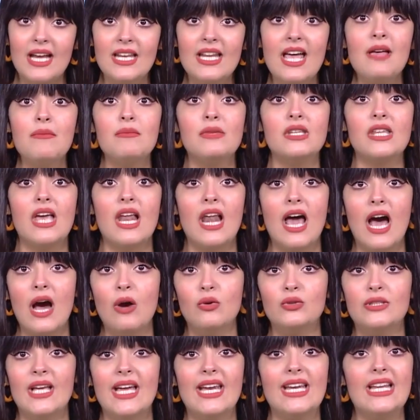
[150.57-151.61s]
من
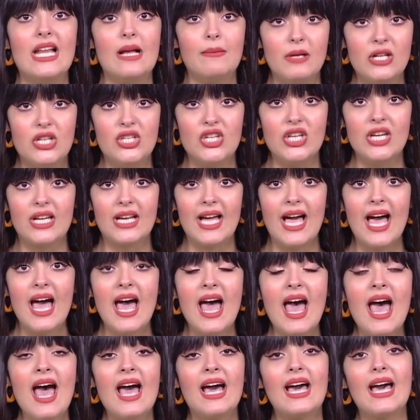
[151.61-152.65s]
العودة إلى بلجيكا
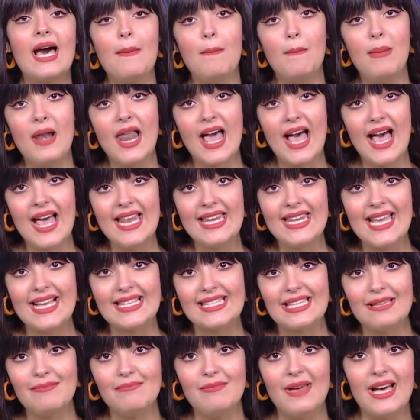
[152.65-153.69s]
قبل أن
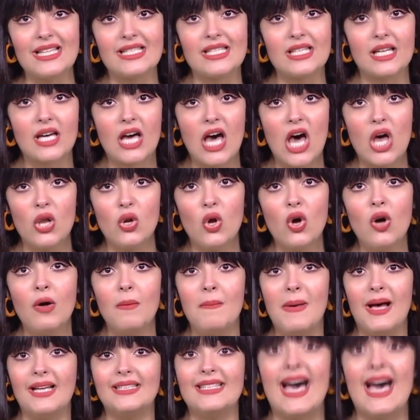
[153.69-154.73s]
يتم اعتقاله بعد